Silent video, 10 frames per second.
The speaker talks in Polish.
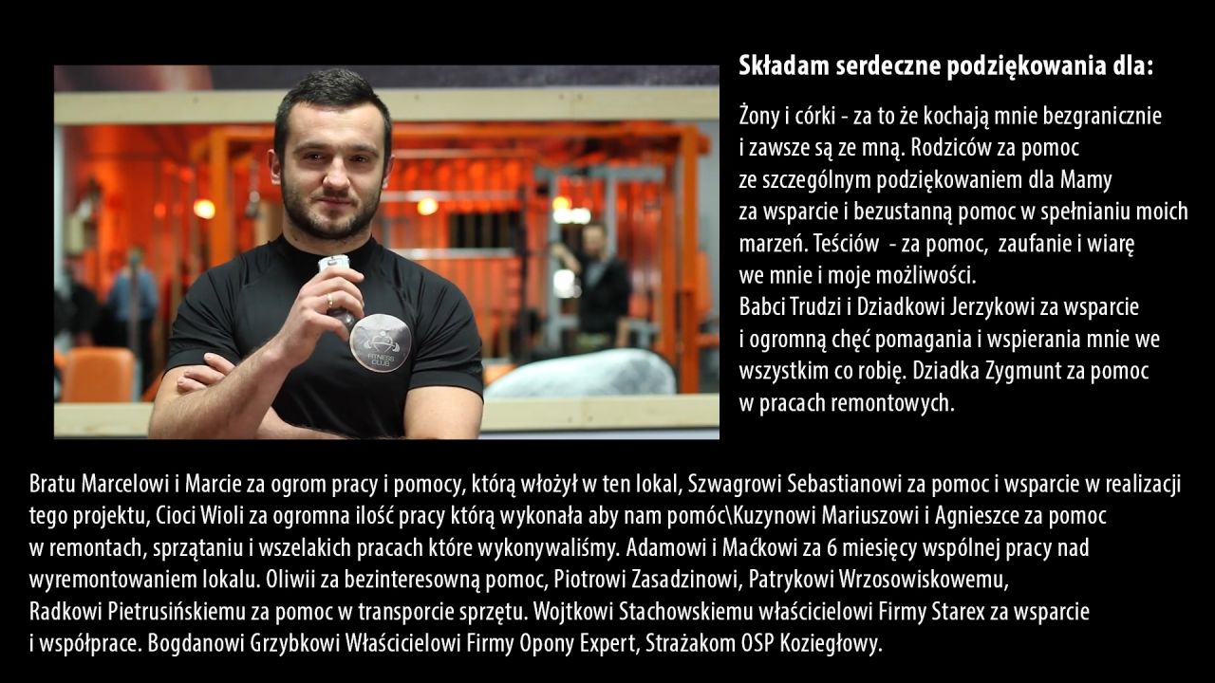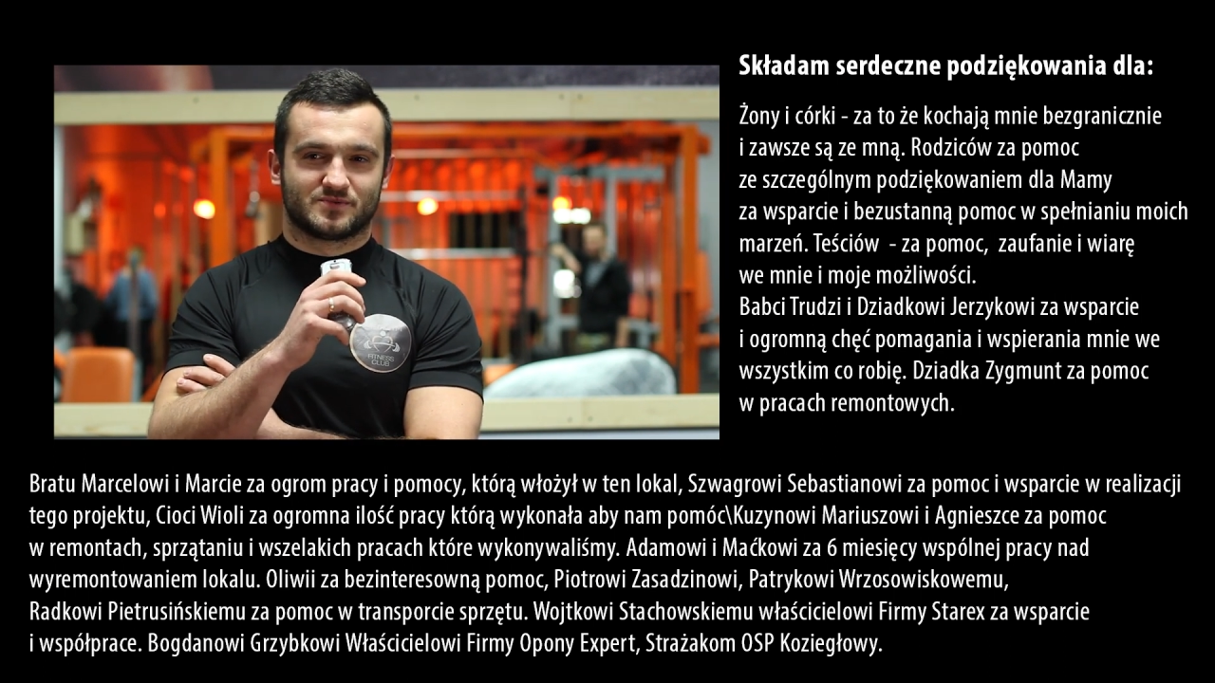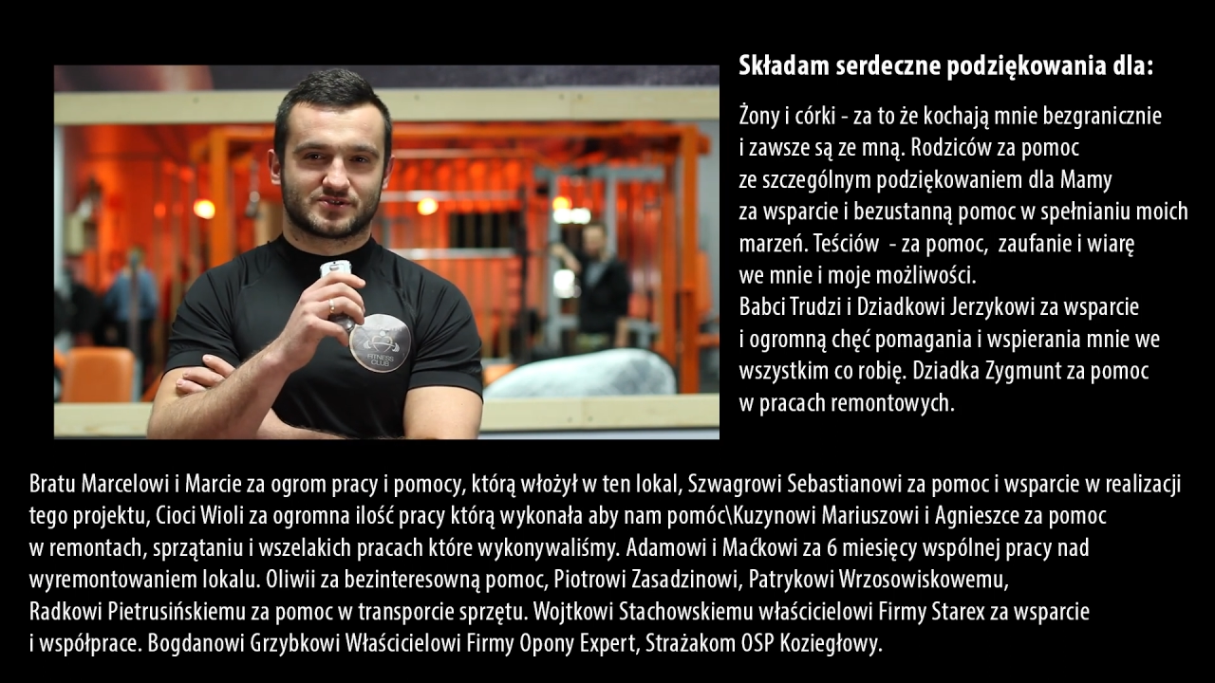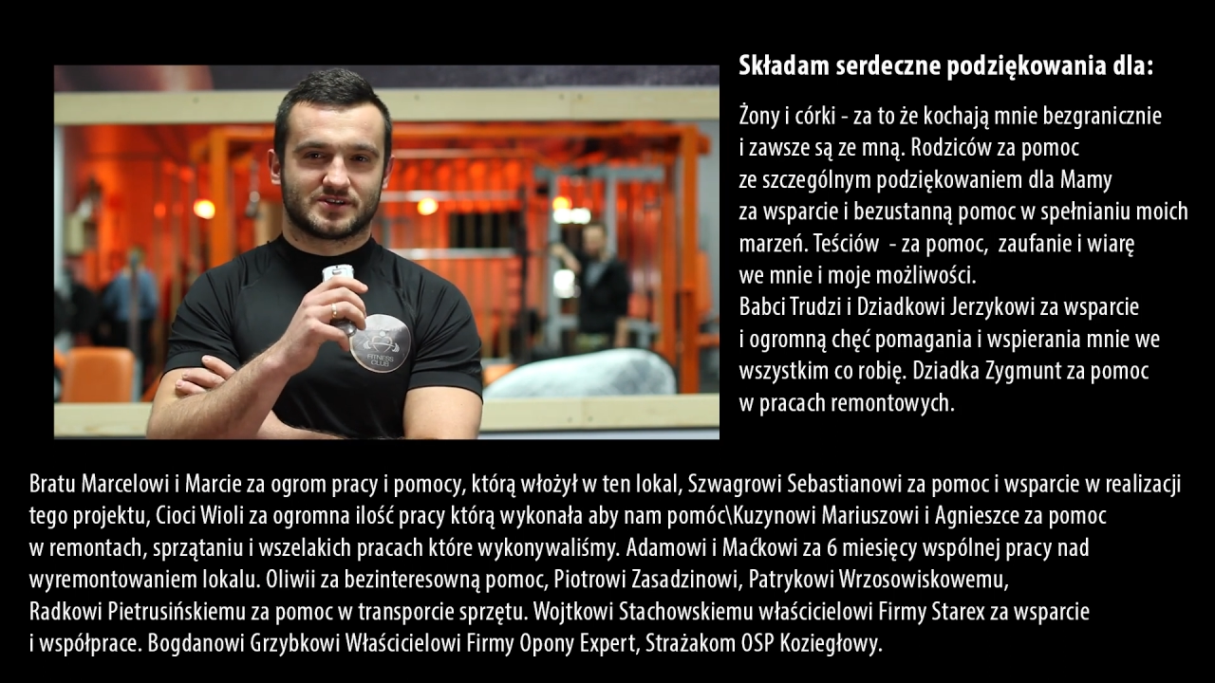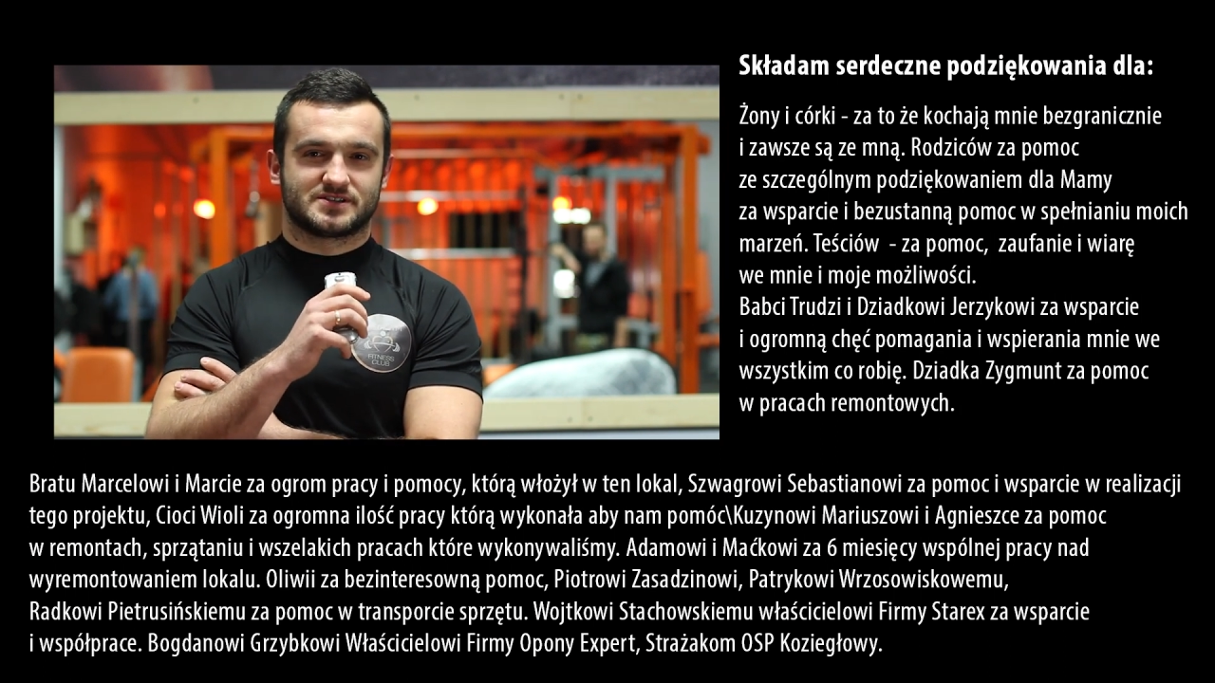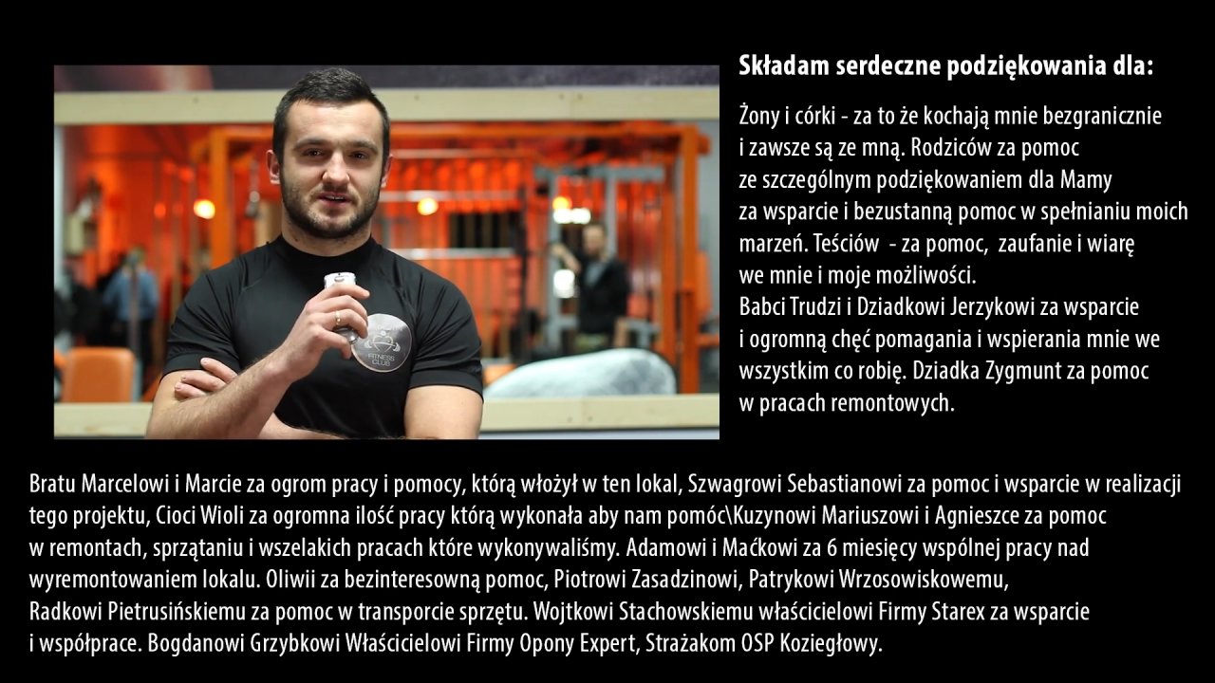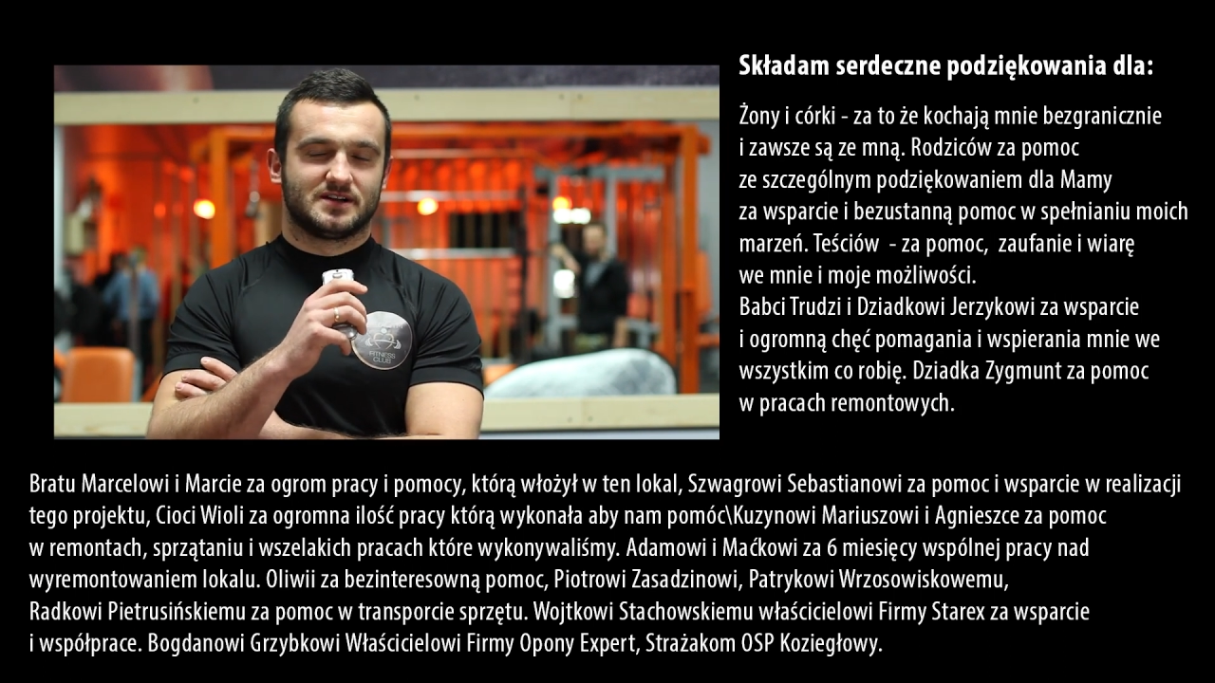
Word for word: burzyć.